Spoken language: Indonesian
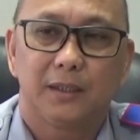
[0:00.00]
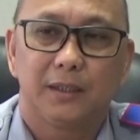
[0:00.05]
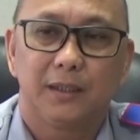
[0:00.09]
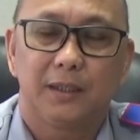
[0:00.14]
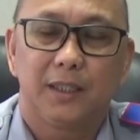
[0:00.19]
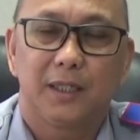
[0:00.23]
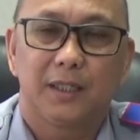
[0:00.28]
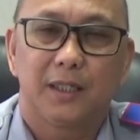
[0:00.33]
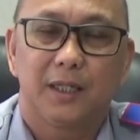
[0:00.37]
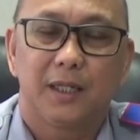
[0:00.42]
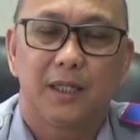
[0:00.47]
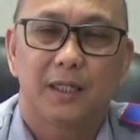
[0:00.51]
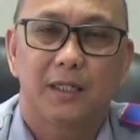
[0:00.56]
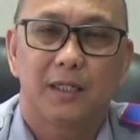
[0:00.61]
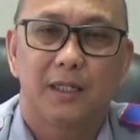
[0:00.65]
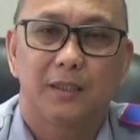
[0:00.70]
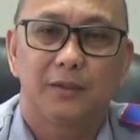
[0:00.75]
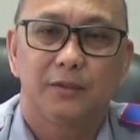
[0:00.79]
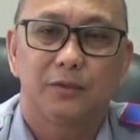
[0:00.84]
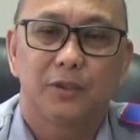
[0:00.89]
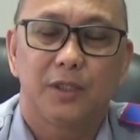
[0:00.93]
ini adalah
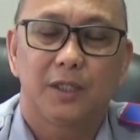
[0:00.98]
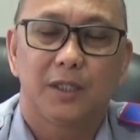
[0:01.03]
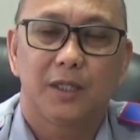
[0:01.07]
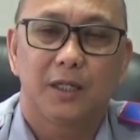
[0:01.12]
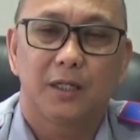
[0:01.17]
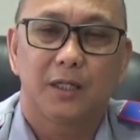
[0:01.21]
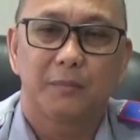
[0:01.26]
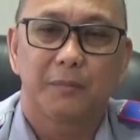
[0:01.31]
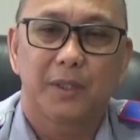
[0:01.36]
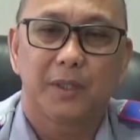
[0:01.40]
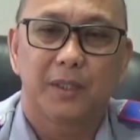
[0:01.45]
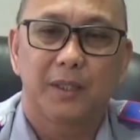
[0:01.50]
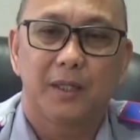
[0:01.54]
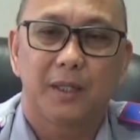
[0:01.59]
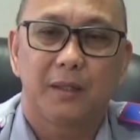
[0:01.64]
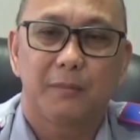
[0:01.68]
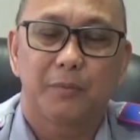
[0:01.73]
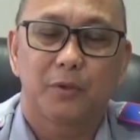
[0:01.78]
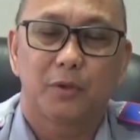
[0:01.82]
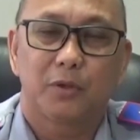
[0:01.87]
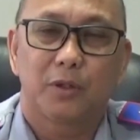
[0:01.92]
kelanjutan
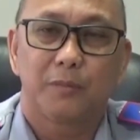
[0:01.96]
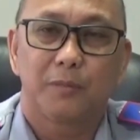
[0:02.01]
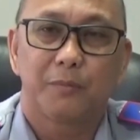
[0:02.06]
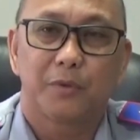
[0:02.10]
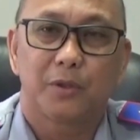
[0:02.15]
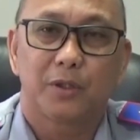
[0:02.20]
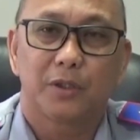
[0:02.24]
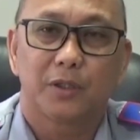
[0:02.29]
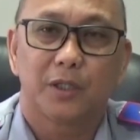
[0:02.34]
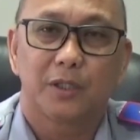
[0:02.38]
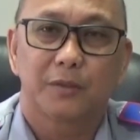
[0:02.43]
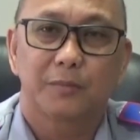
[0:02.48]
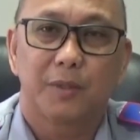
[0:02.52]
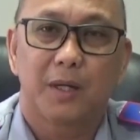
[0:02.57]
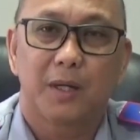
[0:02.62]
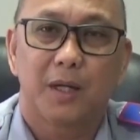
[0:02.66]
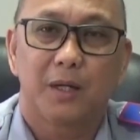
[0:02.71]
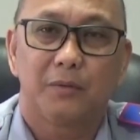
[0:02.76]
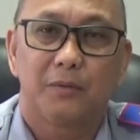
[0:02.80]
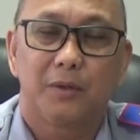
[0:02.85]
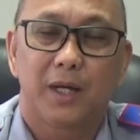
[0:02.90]
daripada program prioritas
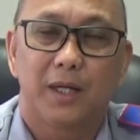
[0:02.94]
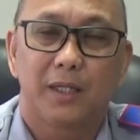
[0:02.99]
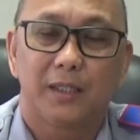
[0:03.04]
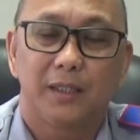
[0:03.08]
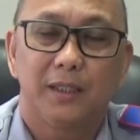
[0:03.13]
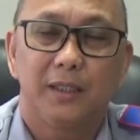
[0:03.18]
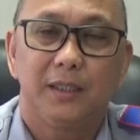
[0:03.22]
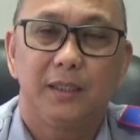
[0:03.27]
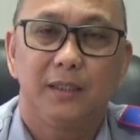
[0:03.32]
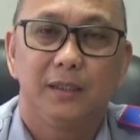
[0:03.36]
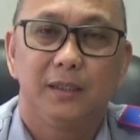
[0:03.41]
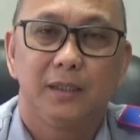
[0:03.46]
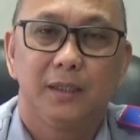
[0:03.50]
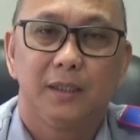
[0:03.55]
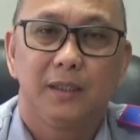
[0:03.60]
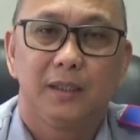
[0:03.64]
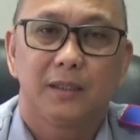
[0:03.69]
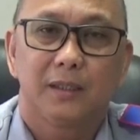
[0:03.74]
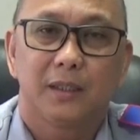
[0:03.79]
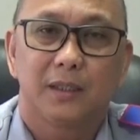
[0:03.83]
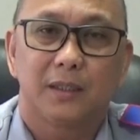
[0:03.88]
Pak Wali
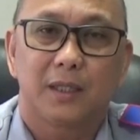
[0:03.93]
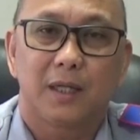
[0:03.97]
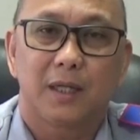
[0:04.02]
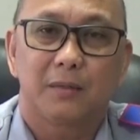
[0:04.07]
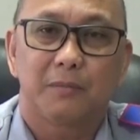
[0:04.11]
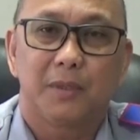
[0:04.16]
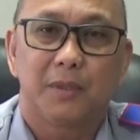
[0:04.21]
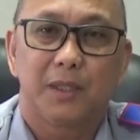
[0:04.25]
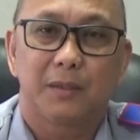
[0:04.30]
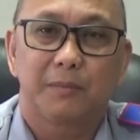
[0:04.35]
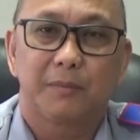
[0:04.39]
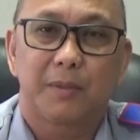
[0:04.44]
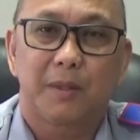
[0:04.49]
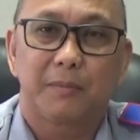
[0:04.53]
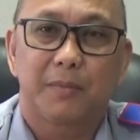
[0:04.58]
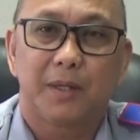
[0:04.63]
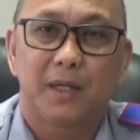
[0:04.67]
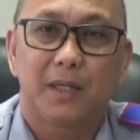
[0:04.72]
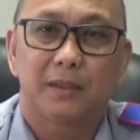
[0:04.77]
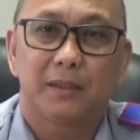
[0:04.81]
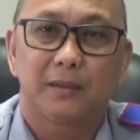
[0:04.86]
tentang
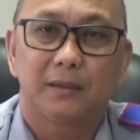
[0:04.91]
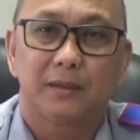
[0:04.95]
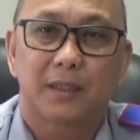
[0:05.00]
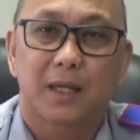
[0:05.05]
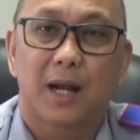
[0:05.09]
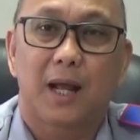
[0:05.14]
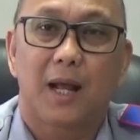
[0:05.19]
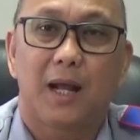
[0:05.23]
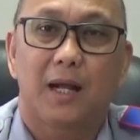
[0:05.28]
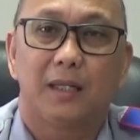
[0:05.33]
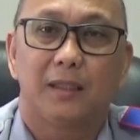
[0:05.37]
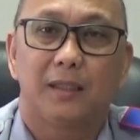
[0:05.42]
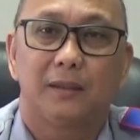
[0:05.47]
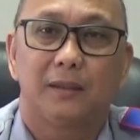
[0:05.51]
Balikpapan Terang.